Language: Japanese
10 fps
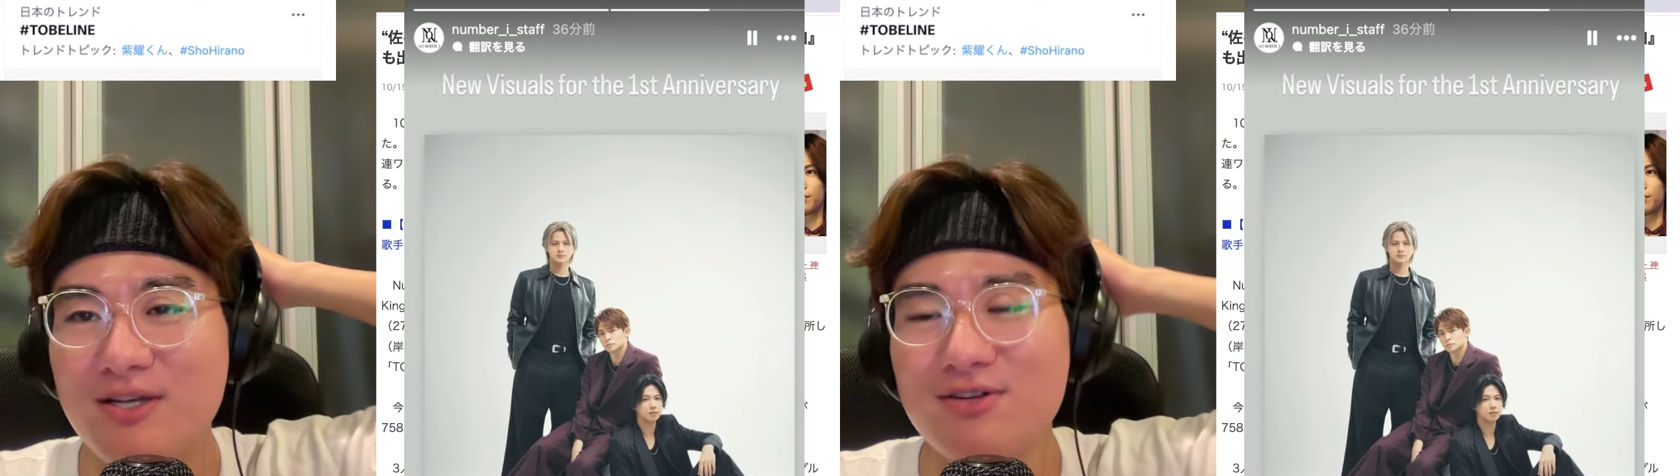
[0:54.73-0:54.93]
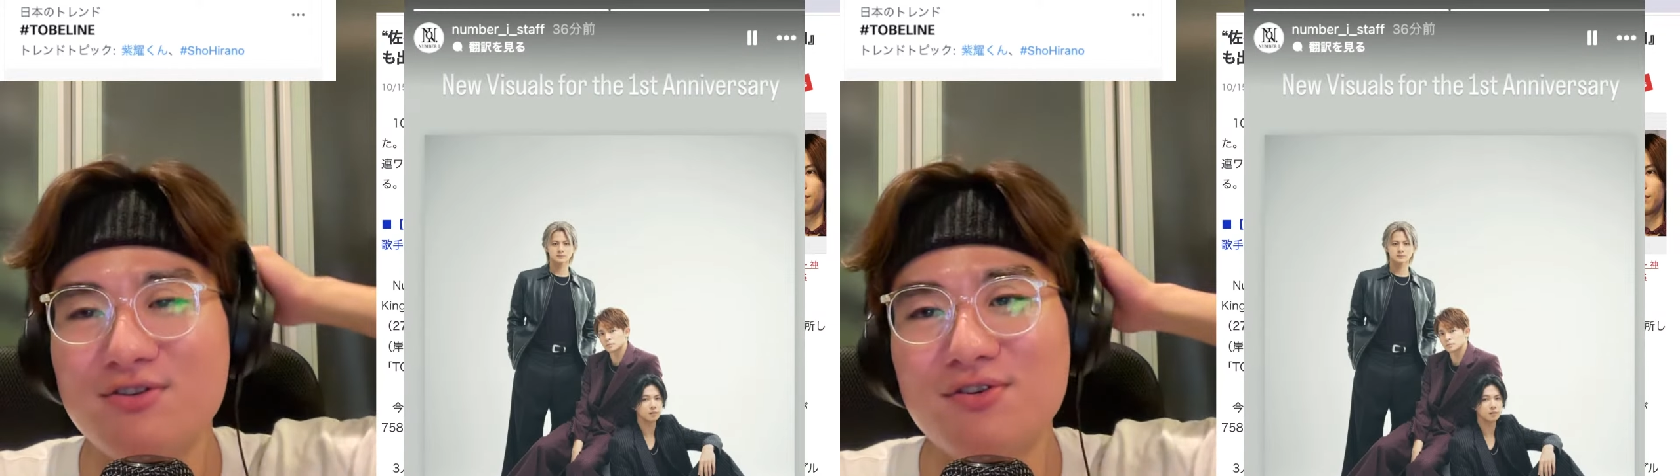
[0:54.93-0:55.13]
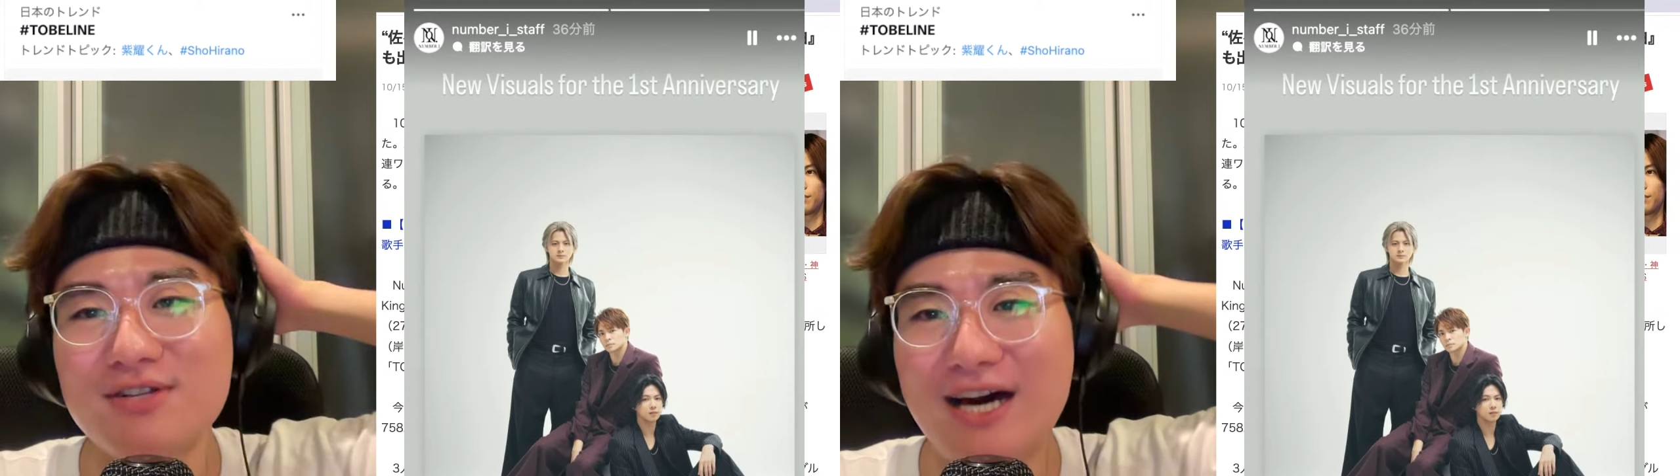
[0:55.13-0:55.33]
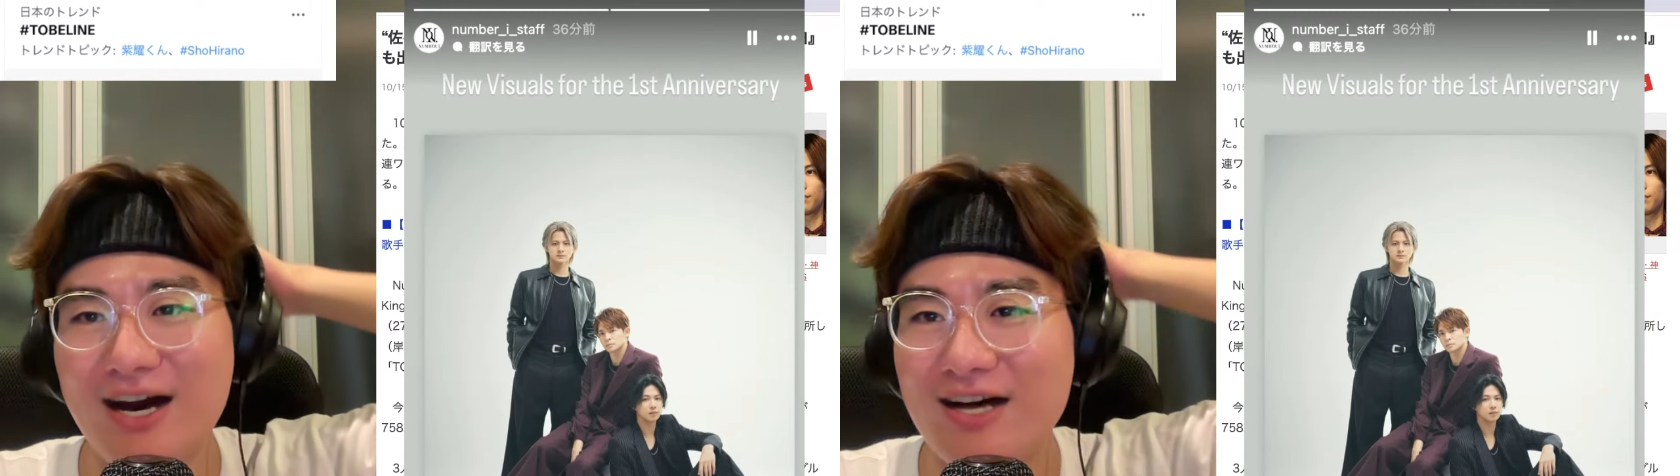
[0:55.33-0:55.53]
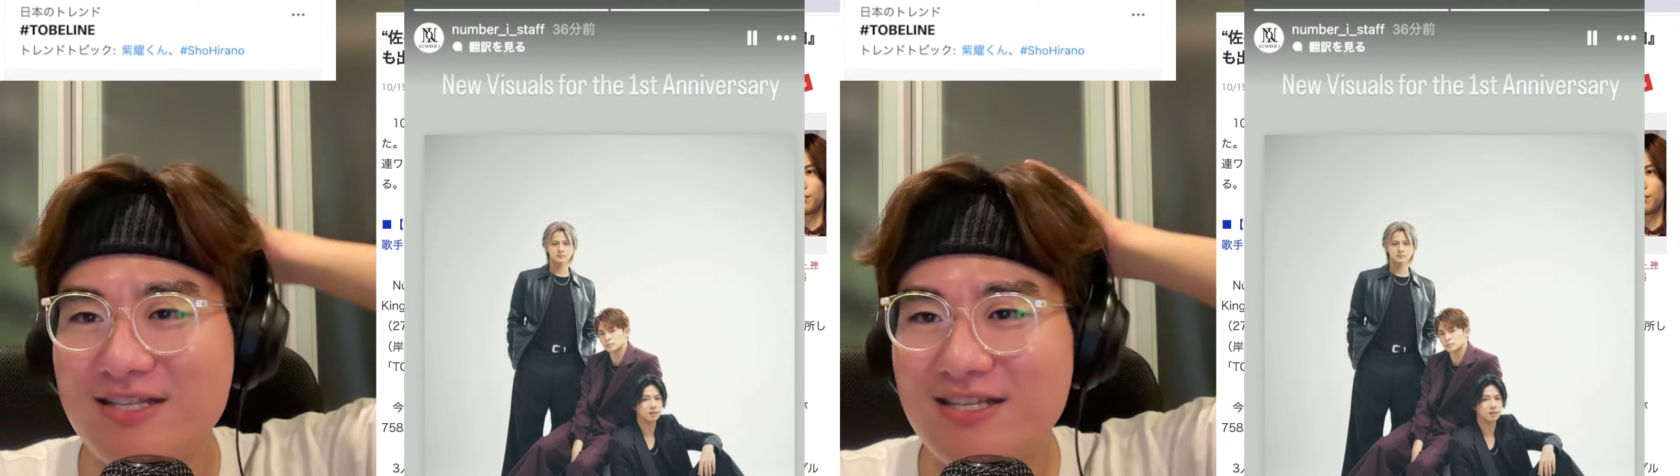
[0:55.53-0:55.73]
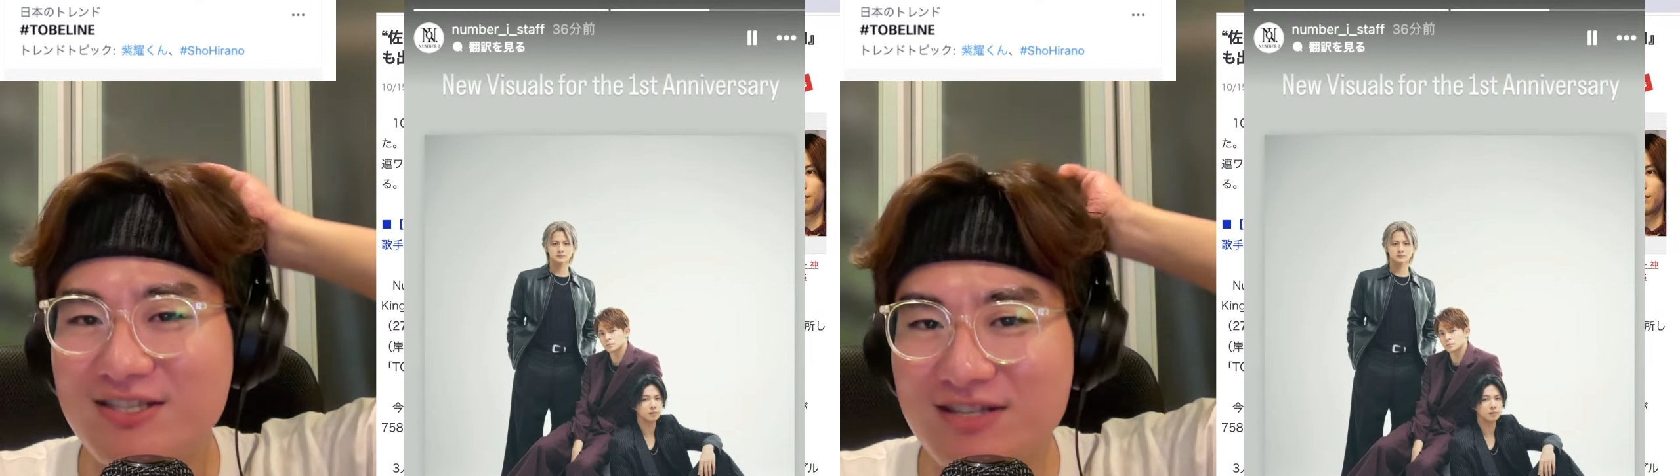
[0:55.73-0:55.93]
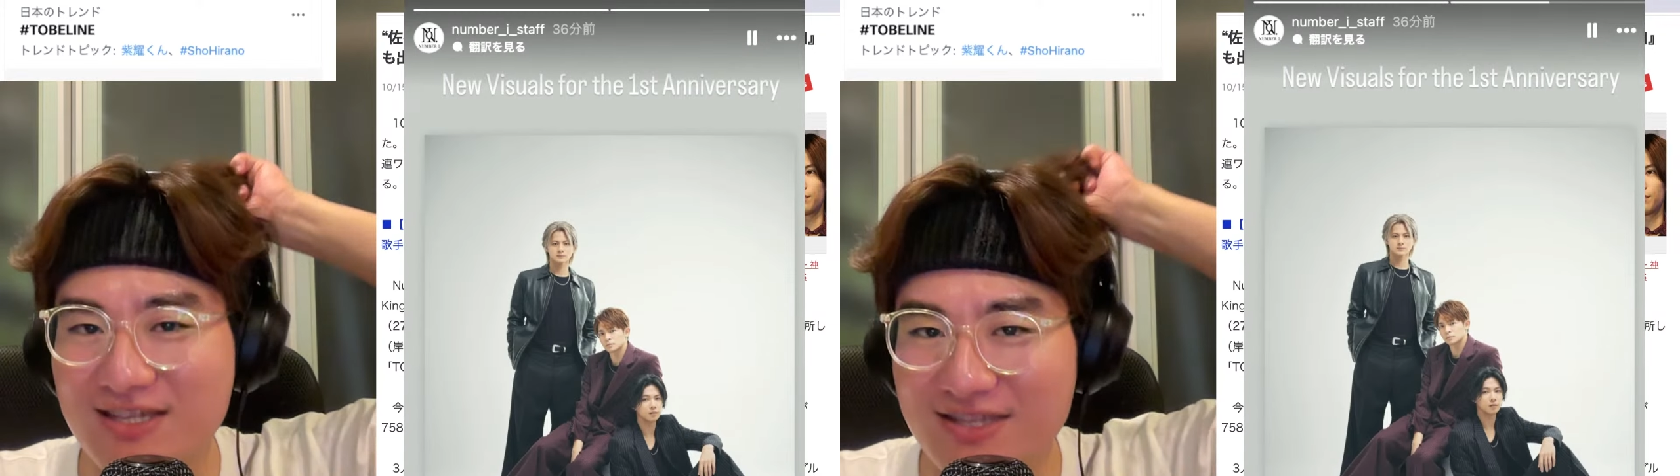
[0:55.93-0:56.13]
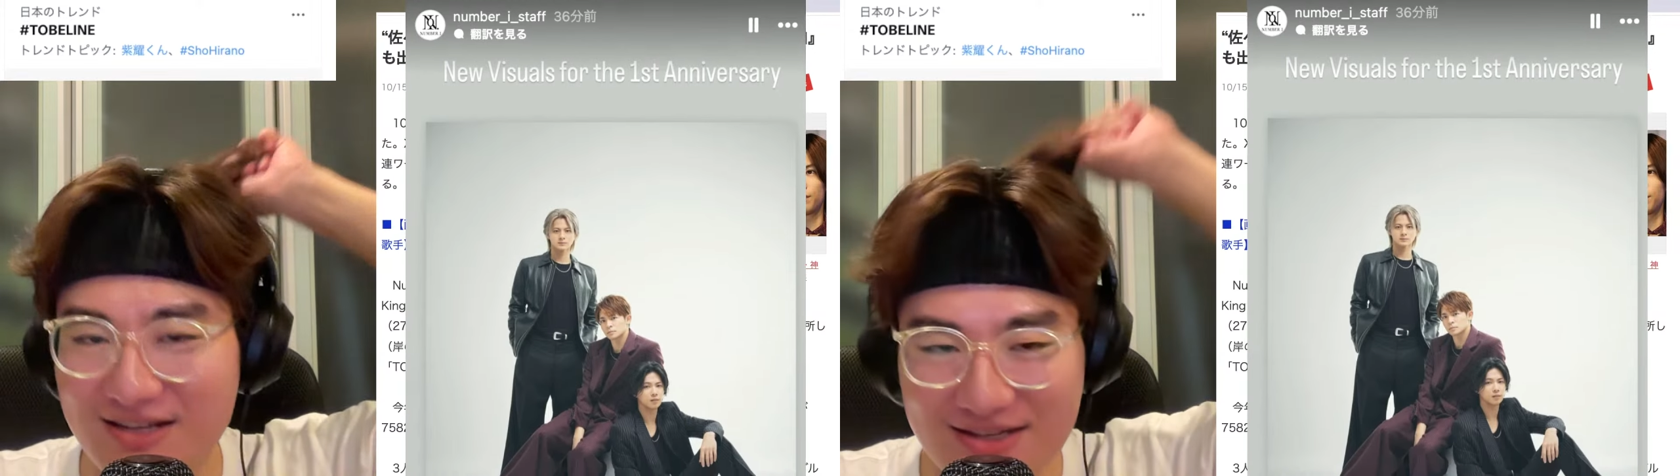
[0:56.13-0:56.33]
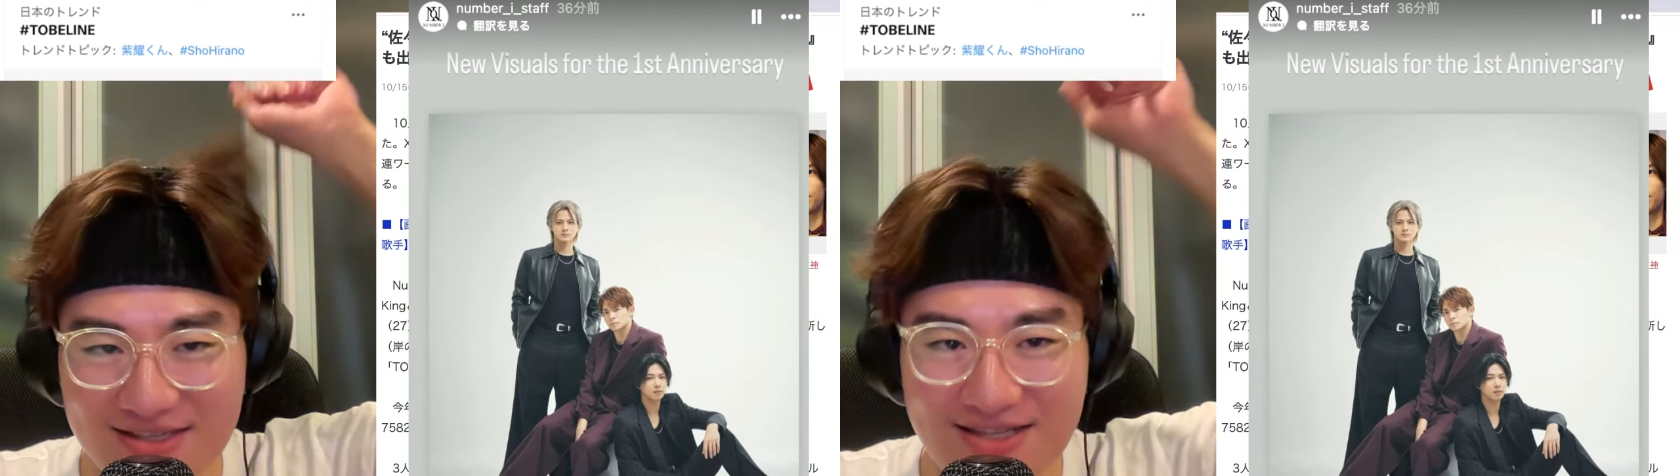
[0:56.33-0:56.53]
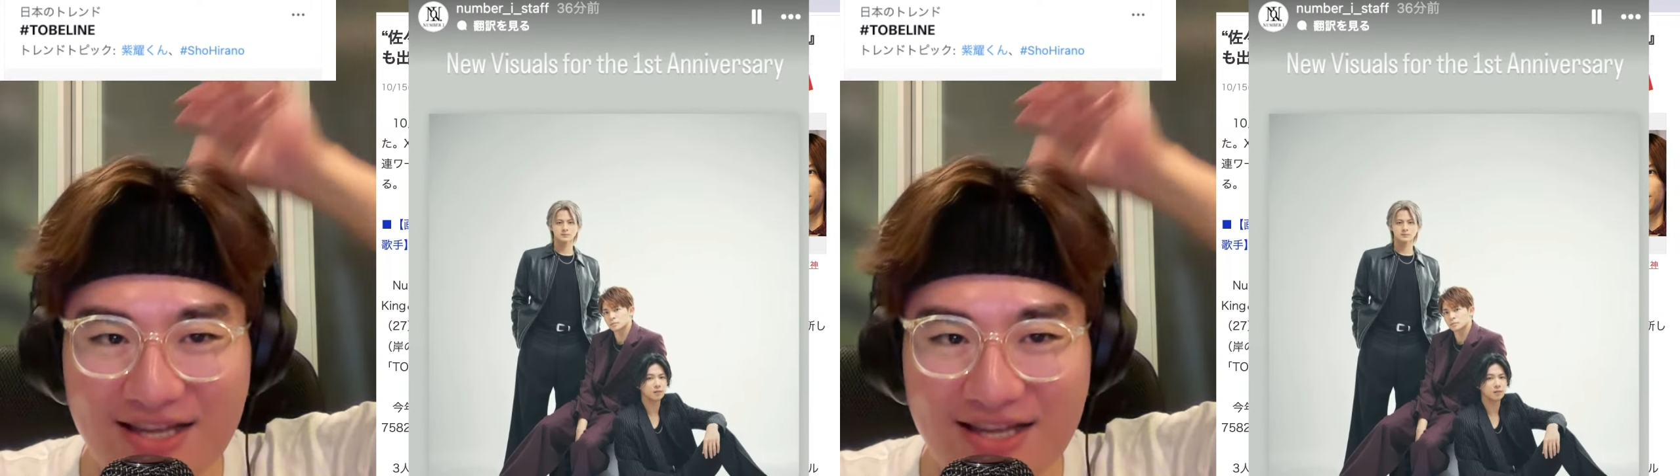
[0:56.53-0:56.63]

一苦労なアーティストだったんですが、